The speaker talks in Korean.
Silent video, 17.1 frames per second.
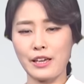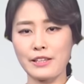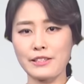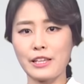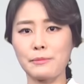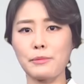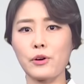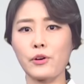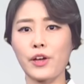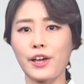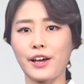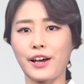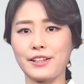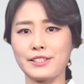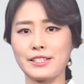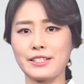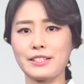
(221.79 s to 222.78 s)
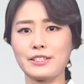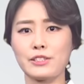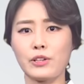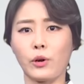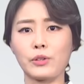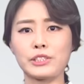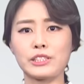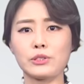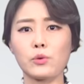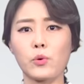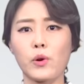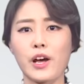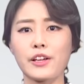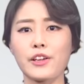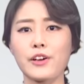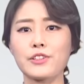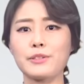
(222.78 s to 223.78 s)
생명에까지
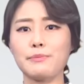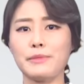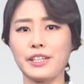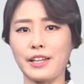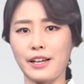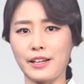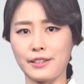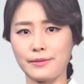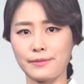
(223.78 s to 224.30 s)
적신호가 켜집니다.